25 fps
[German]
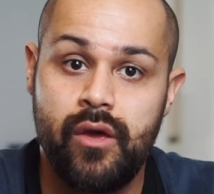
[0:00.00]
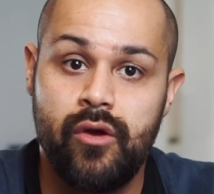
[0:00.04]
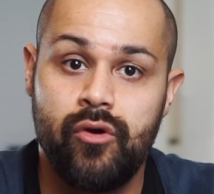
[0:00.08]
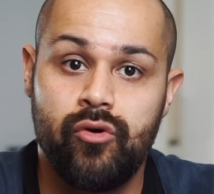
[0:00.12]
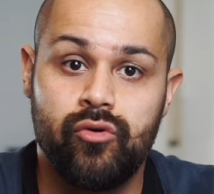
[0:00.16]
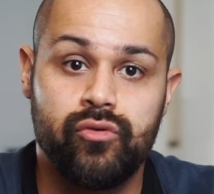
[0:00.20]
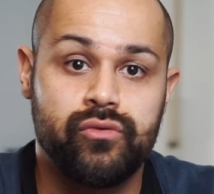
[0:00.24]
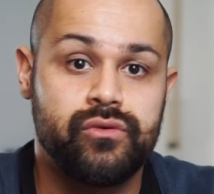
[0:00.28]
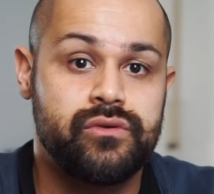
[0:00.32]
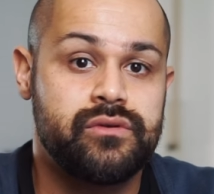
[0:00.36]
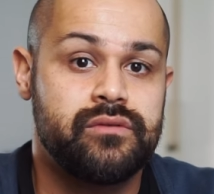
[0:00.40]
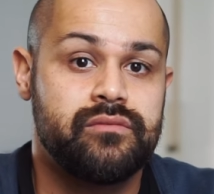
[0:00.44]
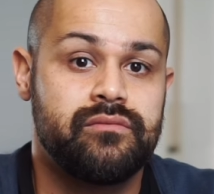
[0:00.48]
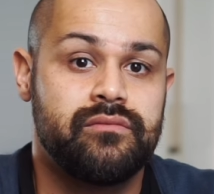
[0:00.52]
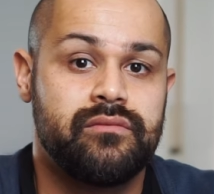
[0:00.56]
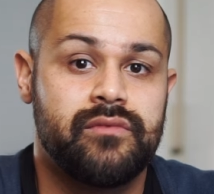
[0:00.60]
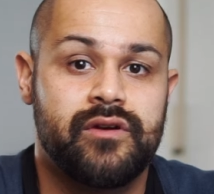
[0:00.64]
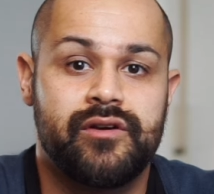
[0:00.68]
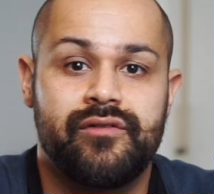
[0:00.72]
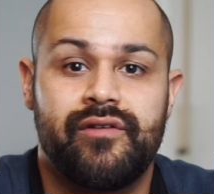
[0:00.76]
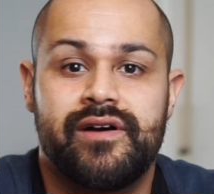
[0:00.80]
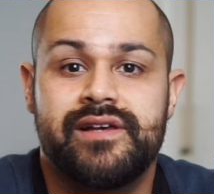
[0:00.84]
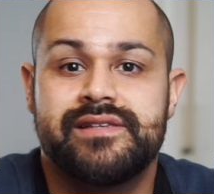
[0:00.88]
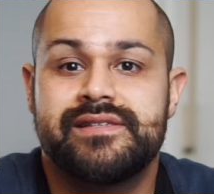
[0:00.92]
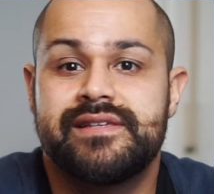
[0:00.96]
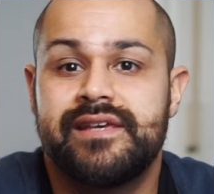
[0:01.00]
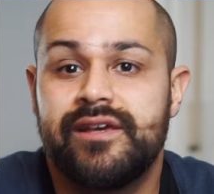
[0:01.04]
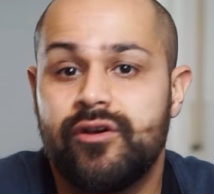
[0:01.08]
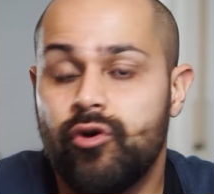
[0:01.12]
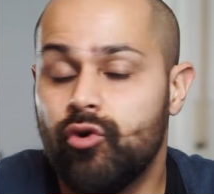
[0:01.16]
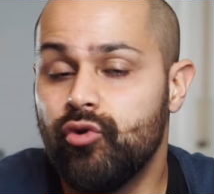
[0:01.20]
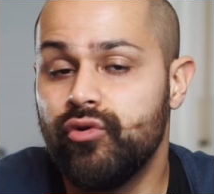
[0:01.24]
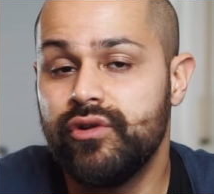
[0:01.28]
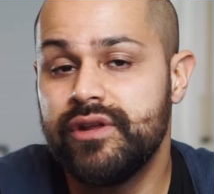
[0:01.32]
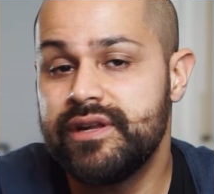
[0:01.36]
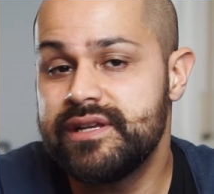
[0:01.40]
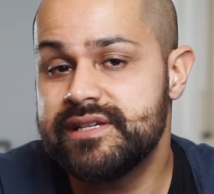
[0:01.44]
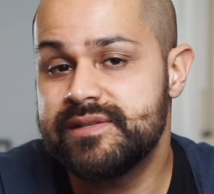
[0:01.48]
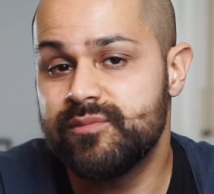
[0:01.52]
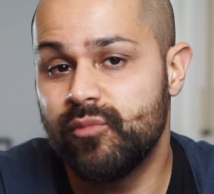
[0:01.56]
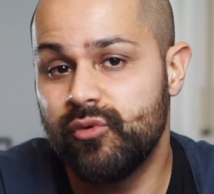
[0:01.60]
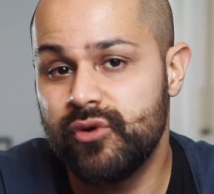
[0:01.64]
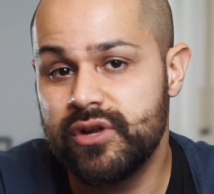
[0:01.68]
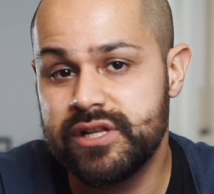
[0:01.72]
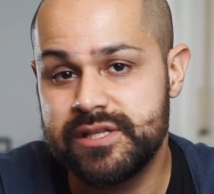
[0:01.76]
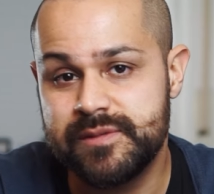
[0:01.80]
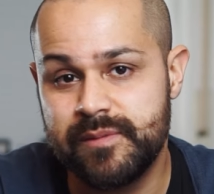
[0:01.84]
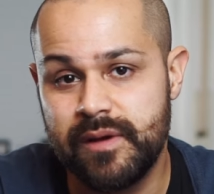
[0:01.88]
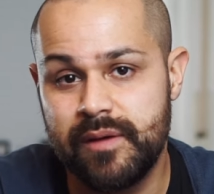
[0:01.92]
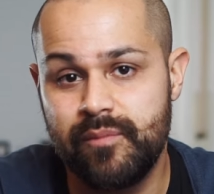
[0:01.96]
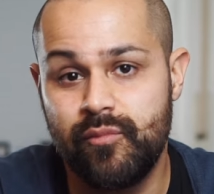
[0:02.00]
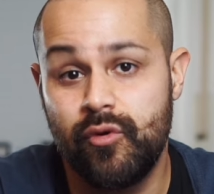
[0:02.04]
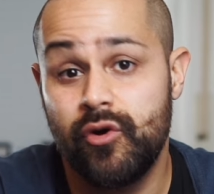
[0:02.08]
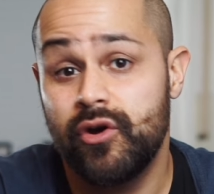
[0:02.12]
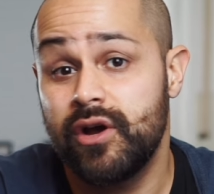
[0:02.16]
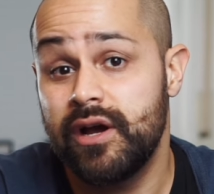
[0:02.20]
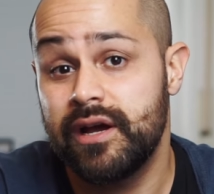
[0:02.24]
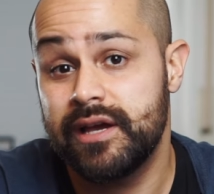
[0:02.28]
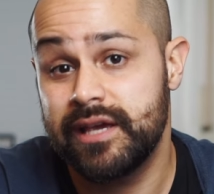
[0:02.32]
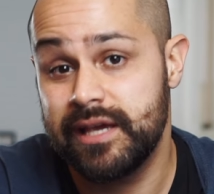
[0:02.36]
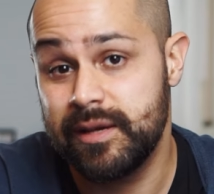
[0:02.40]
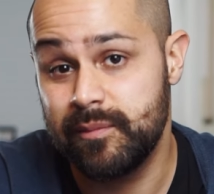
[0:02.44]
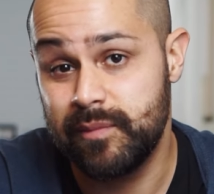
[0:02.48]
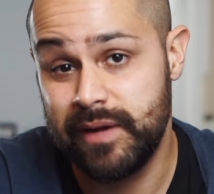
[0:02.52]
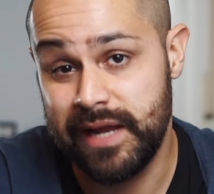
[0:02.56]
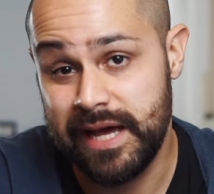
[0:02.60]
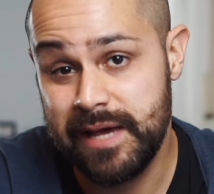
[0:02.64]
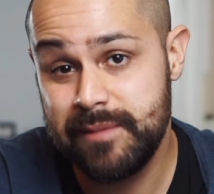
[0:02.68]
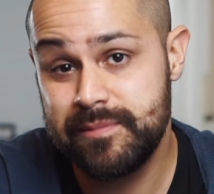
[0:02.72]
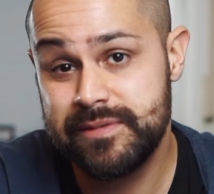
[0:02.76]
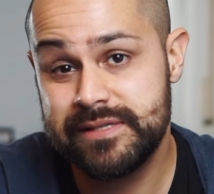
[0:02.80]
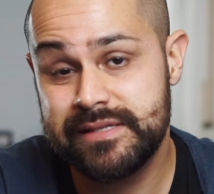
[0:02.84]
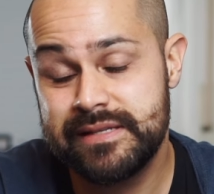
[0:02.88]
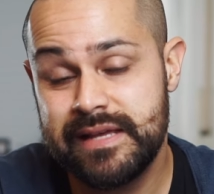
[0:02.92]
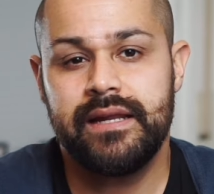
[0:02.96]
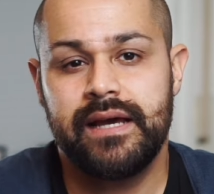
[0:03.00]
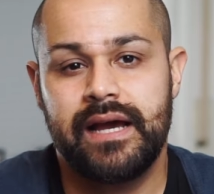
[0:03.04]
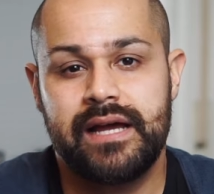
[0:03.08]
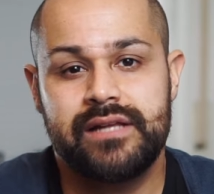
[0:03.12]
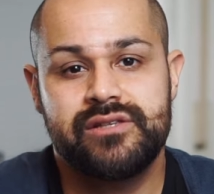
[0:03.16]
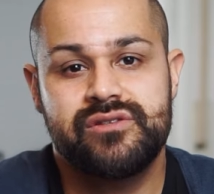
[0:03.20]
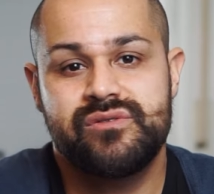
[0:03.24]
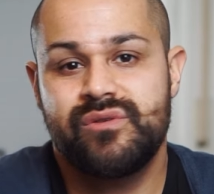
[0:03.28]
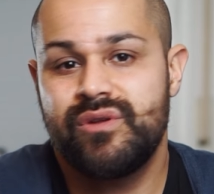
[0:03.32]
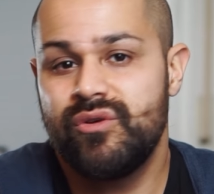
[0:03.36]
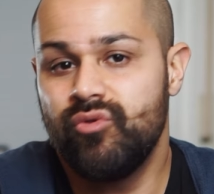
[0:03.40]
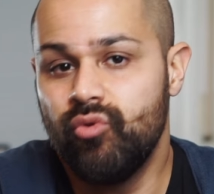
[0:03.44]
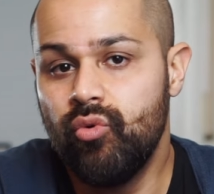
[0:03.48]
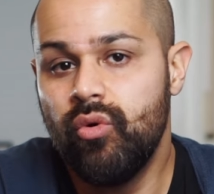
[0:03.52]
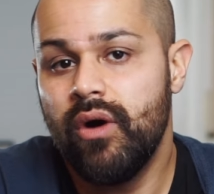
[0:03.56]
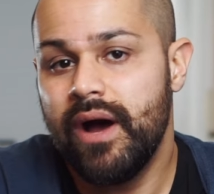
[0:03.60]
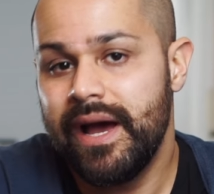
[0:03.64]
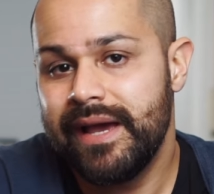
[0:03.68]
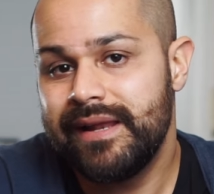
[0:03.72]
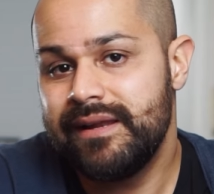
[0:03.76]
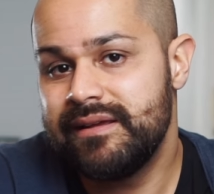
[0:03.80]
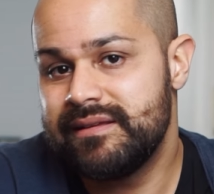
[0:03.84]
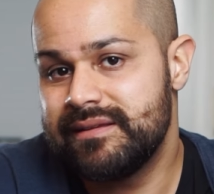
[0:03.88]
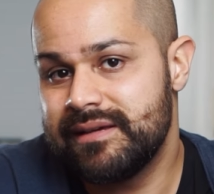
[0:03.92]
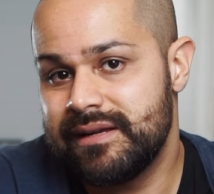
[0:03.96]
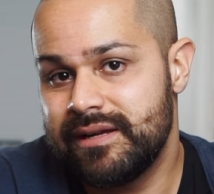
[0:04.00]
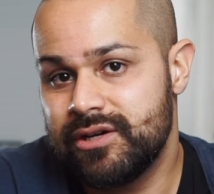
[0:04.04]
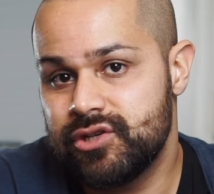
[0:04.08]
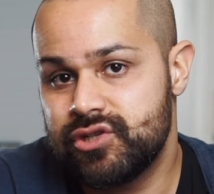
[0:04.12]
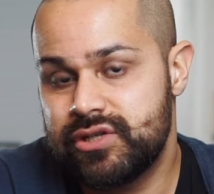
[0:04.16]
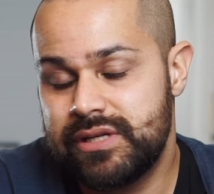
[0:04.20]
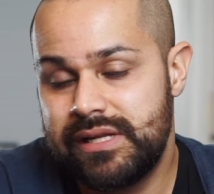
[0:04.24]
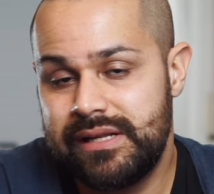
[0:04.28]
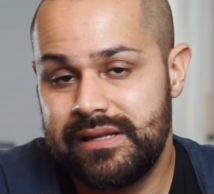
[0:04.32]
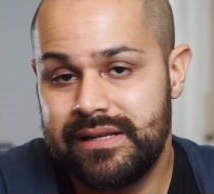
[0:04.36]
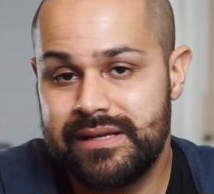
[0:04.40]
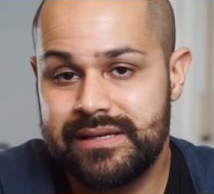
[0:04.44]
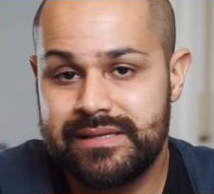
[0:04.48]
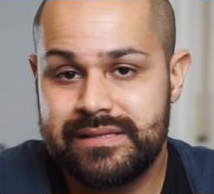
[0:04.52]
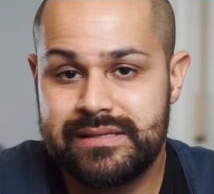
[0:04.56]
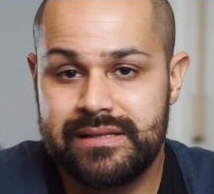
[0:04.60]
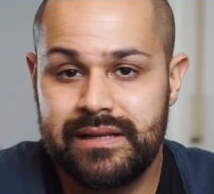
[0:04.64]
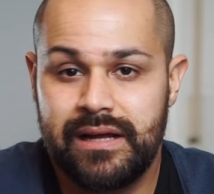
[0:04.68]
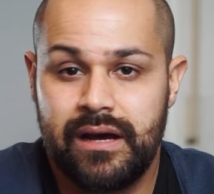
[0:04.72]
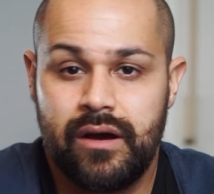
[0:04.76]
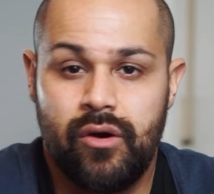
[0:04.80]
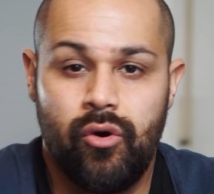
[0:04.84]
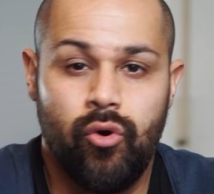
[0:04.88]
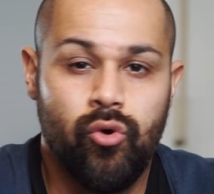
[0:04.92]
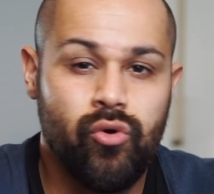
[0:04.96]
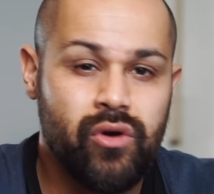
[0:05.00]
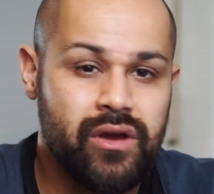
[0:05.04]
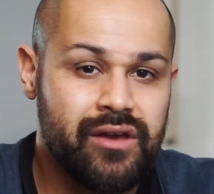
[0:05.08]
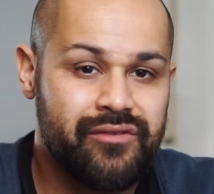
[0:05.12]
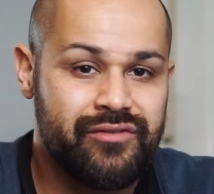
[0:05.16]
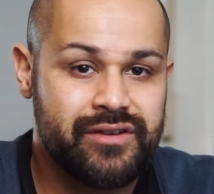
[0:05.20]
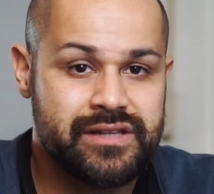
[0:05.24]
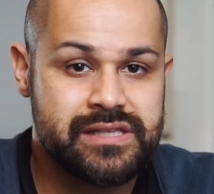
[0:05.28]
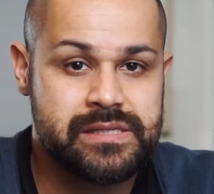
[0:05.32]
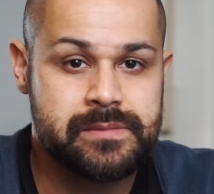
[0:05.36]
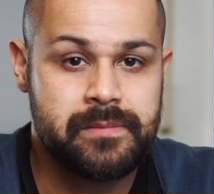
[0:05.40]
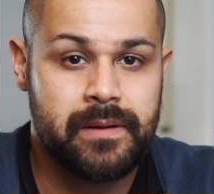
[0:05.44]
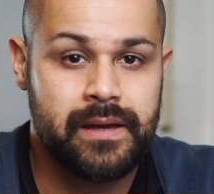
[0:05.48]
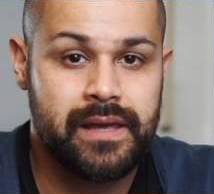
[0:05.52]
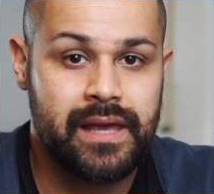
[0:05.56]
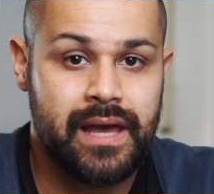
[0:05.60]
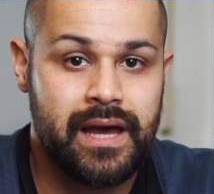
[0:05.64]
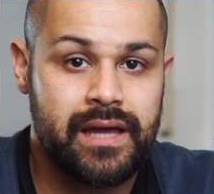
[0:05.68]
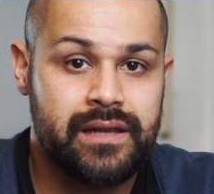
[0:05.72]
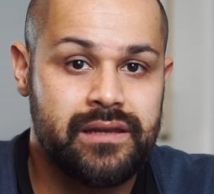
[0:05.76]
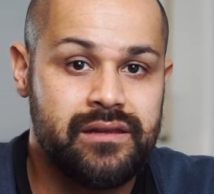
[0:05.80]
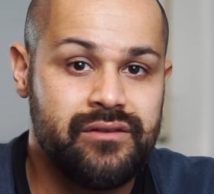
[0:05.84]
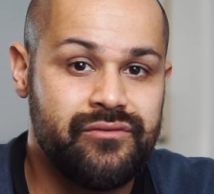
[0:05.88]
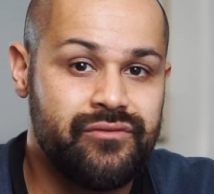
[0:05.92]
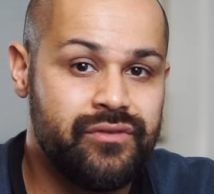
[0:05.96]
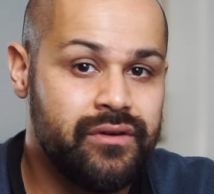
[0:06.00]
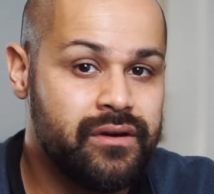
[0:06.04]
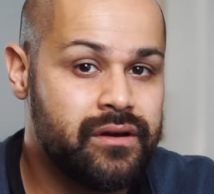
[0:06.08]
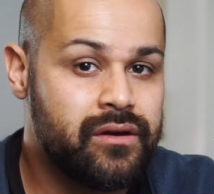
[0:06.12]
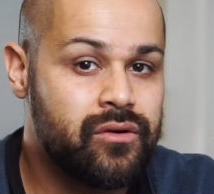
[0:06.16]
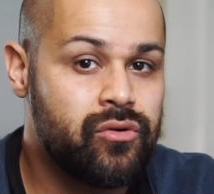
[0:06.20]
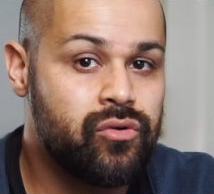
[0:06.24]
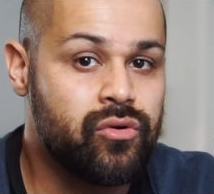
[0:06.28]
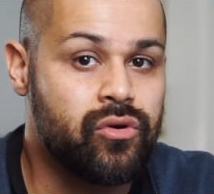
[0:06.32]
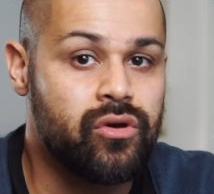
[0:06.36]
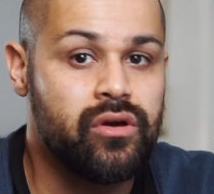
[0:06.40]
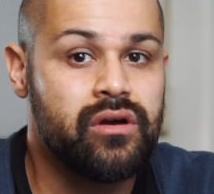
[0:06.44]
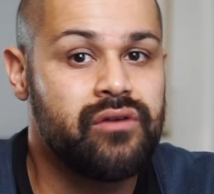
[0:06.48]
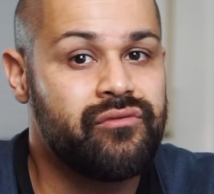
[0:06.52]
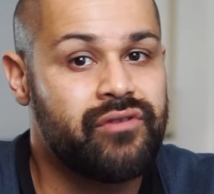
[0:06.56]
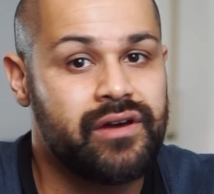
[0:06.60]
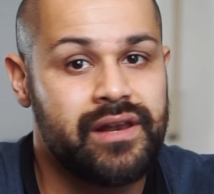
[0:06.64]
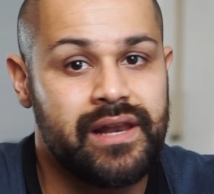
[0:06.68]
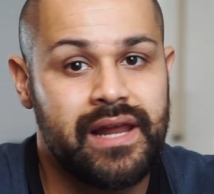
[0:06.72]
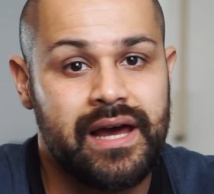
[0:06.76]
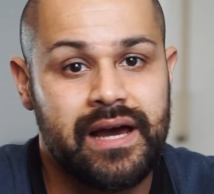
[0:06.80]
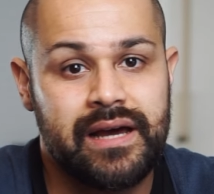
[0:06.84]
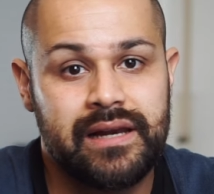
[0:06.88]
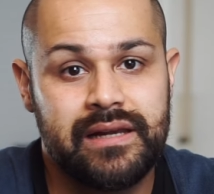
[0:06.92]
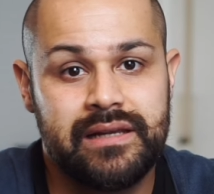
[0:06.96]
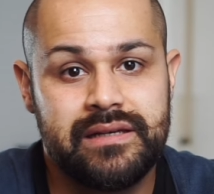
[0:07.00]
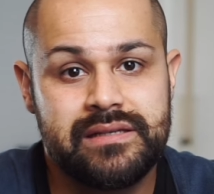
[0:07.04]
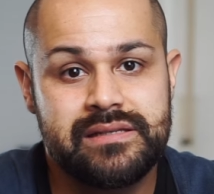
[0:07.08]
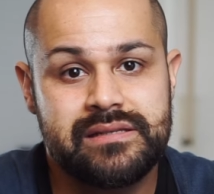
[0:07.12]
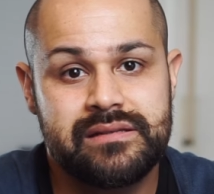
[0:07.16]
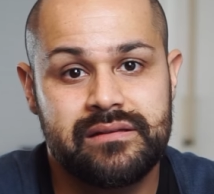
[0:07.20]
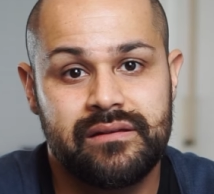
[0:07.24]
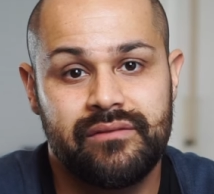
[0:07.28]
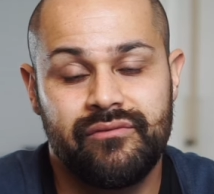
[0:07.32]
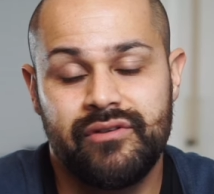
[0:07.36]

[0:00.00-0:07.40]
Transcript: und quasi Kunde des Monats bei Burger King bleibst, dann kannst du die Uhr eigentlich danach stellen, dass nach ungefähr zwei Jahren die Wirkung irgendwann nachlässt,